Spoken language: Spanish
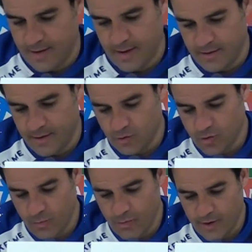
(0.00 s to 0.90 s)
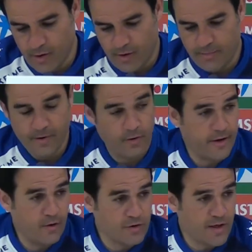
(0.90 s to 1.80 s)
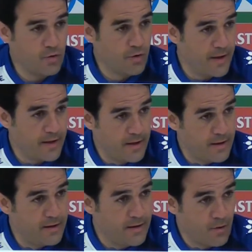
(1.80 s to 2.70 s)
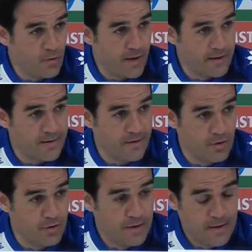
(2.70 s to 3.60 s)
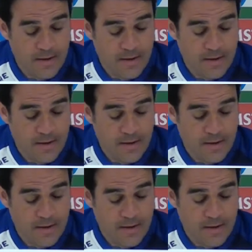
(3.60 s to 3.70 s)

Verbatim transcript: delante de nuestro público que espero que nos ayude y, y acuda al estadio